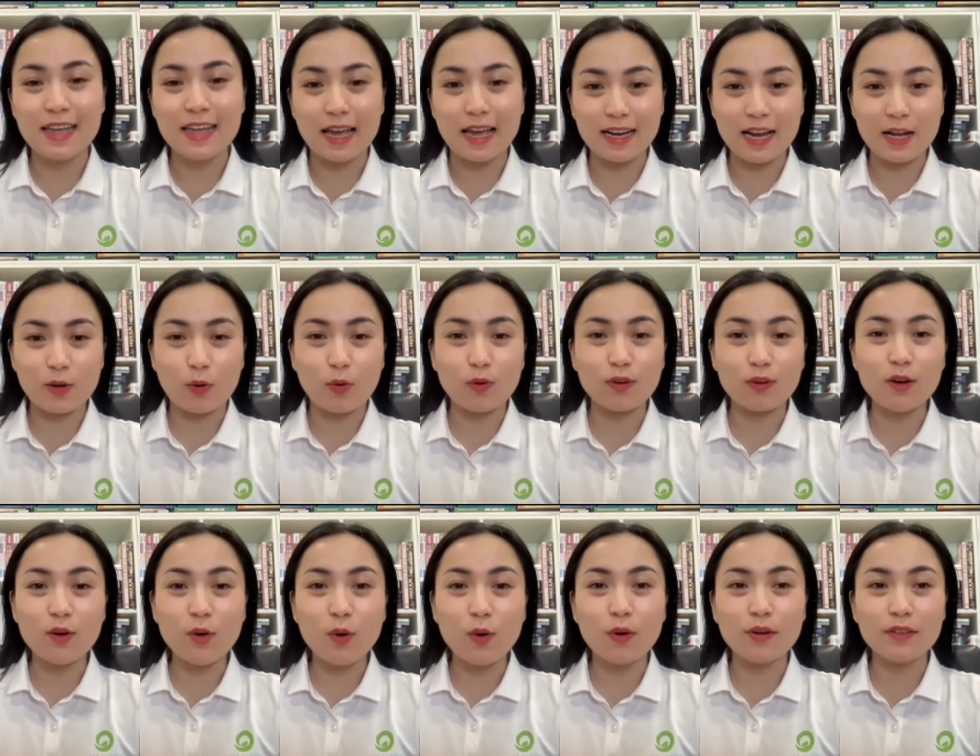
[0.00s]
để Anna có
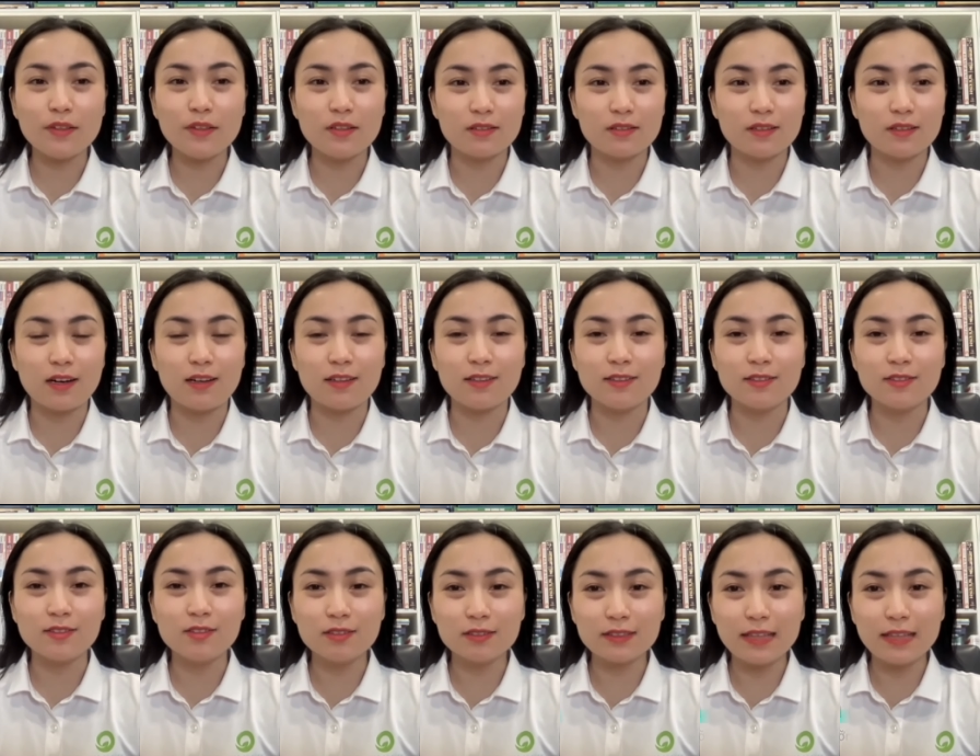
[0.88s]
cơ hội được à,
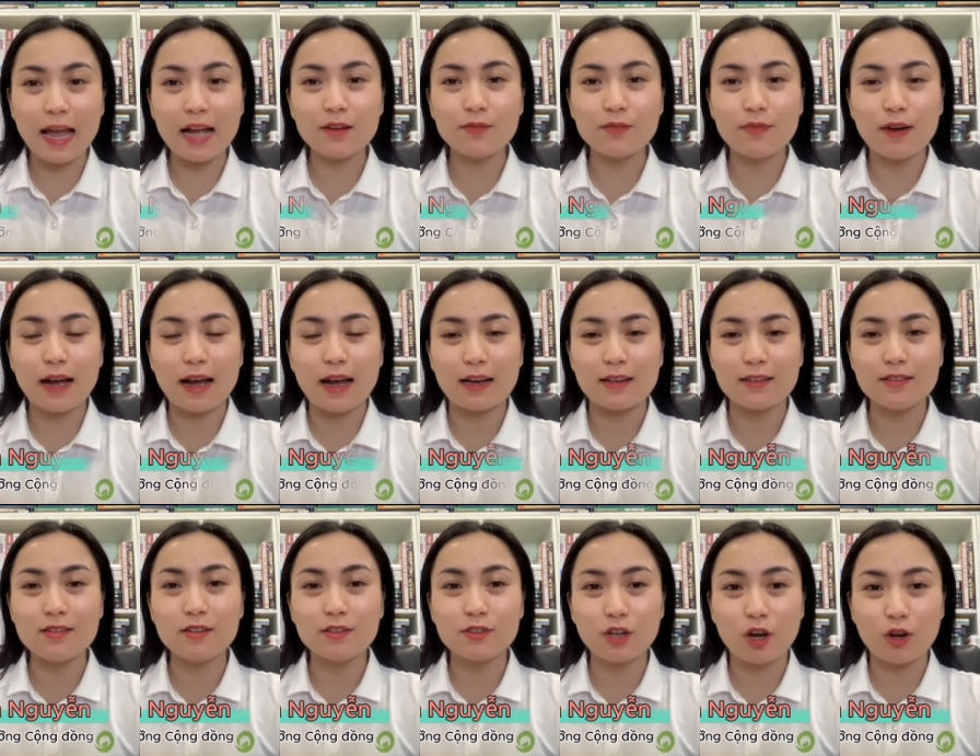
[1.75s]
tương tác và
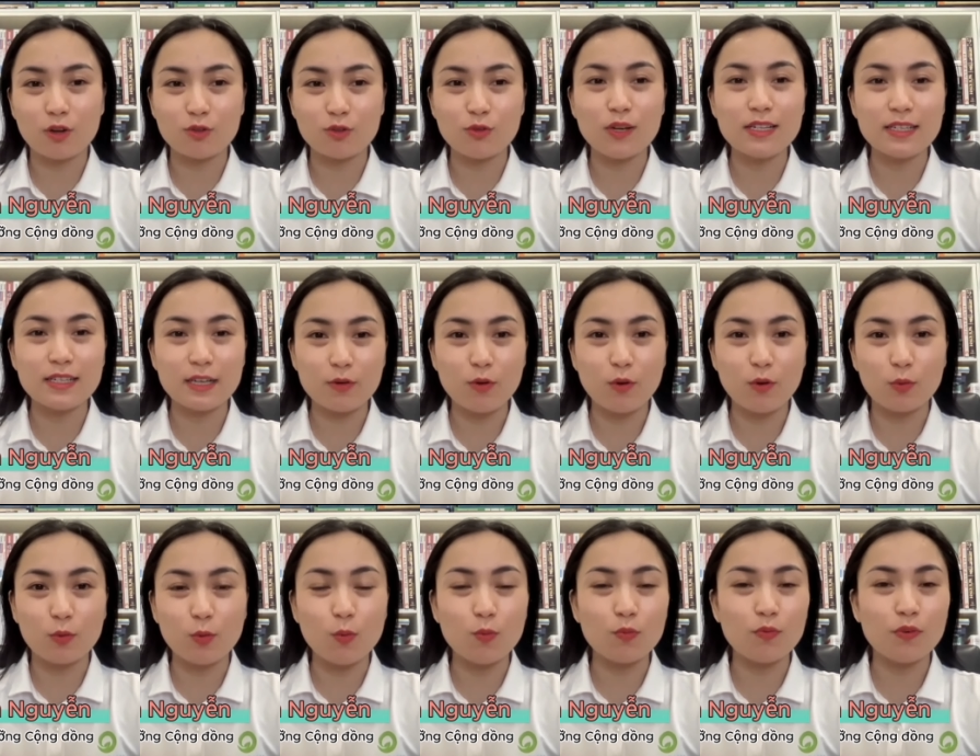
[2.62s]
được trò chuyện trao
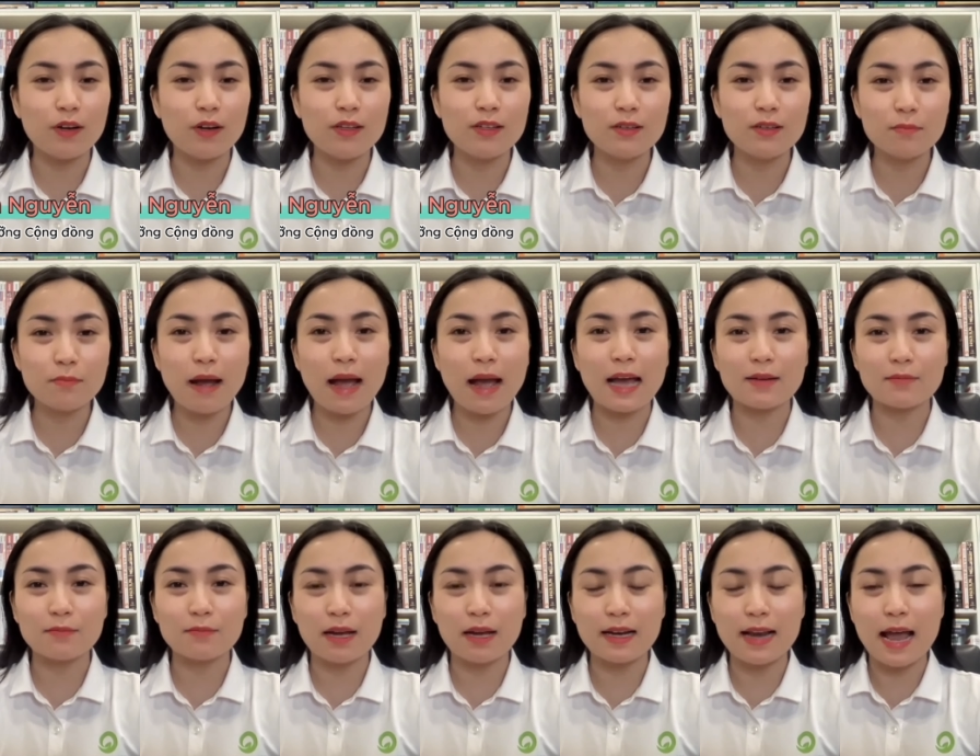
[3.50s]
đổi cùng với những
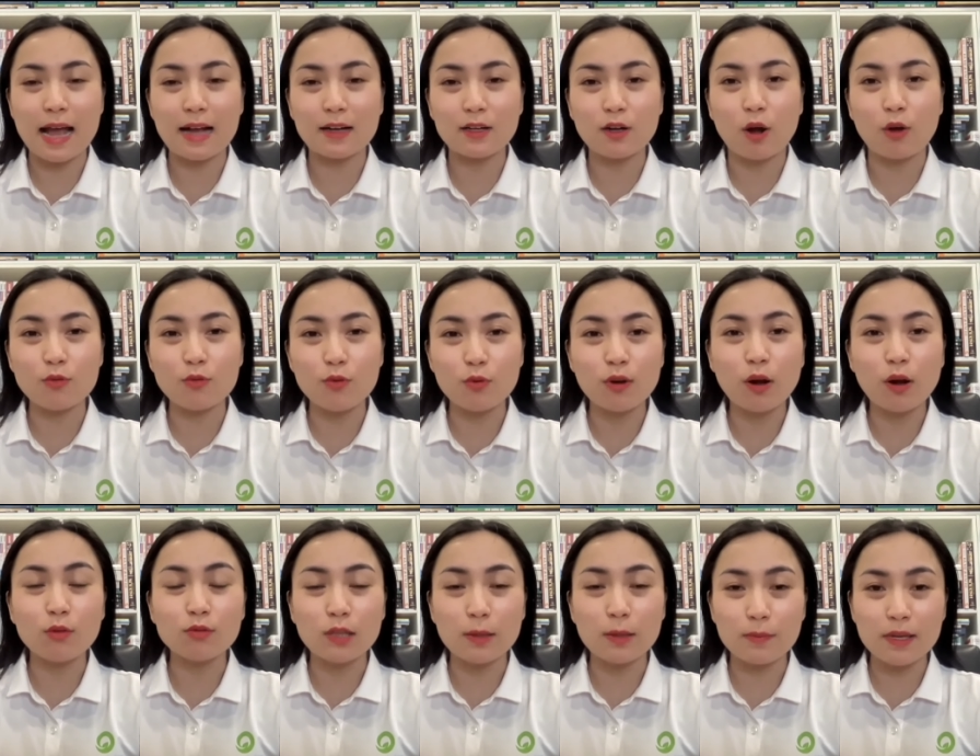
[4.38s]
bạn mà đang có nhu
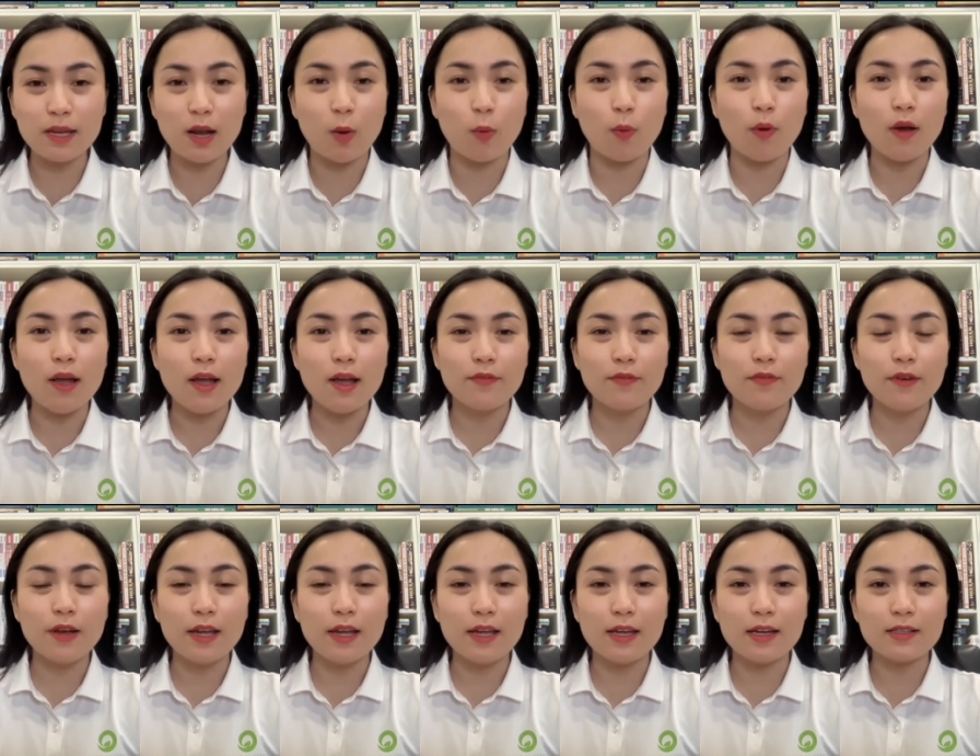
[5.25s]
cầu tìm hiểu
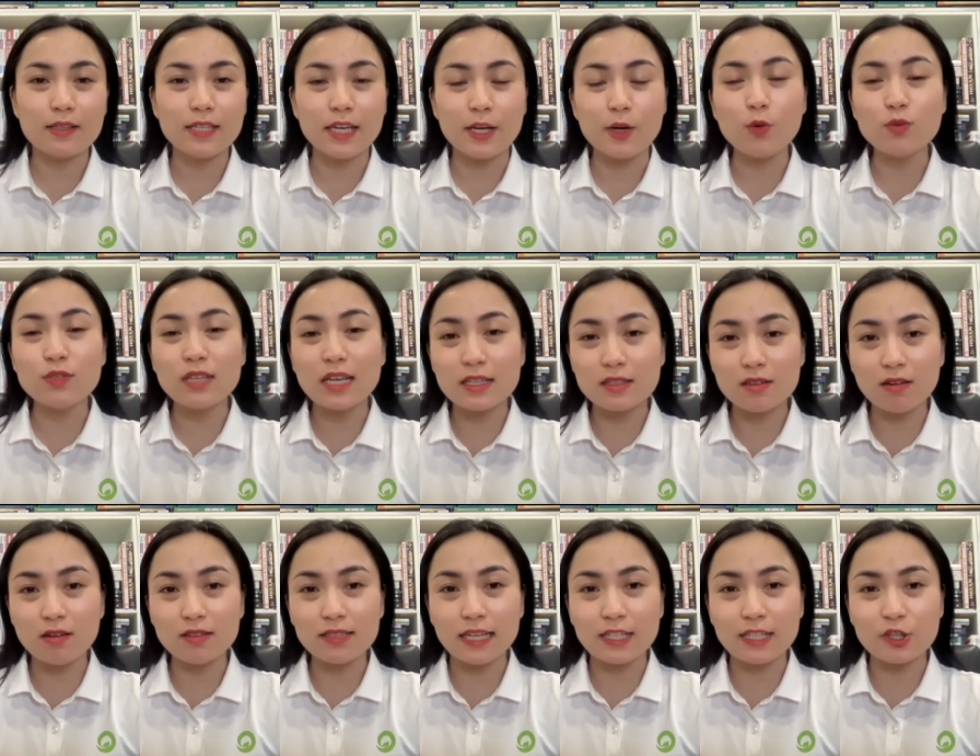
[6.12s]
về chế độ dinh
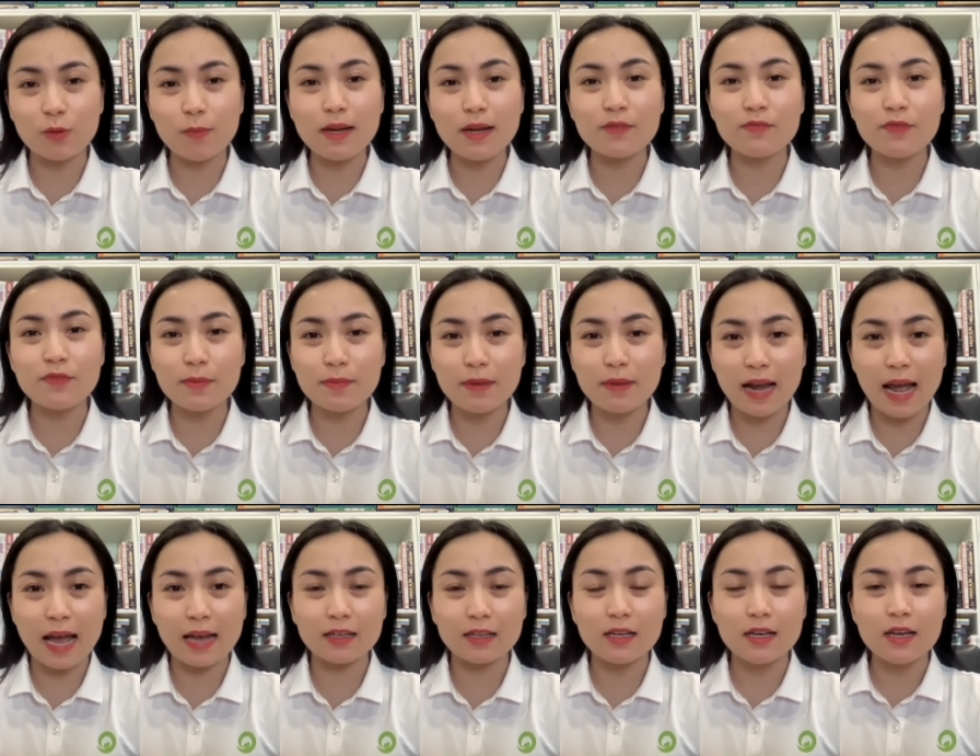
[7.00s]
dưỡng dành cho bệnh viêm
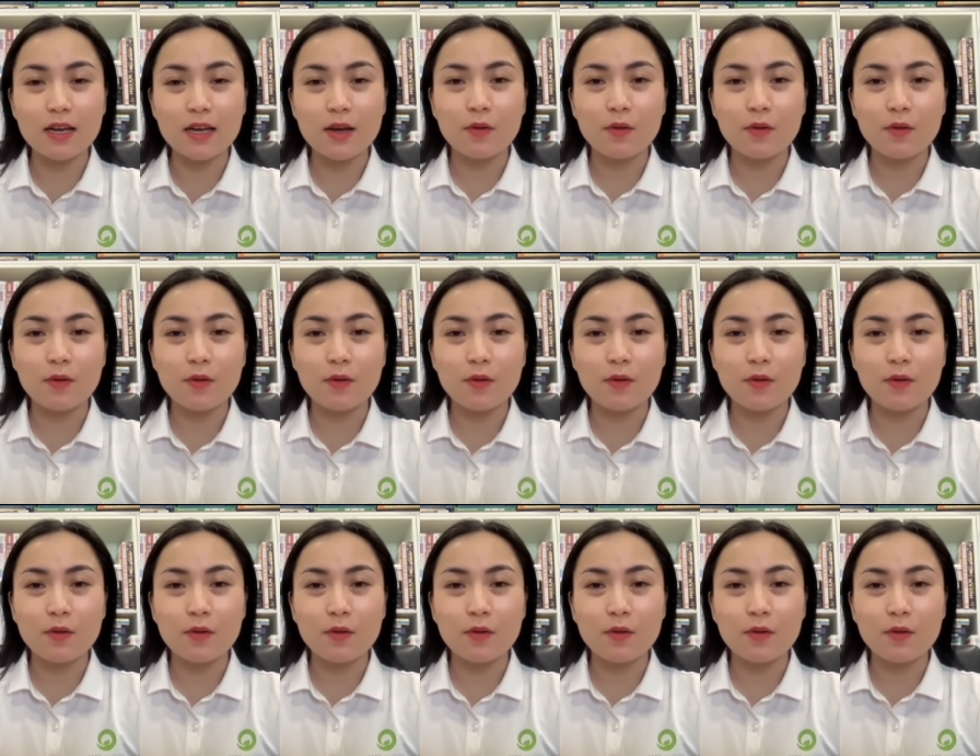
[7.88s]
gan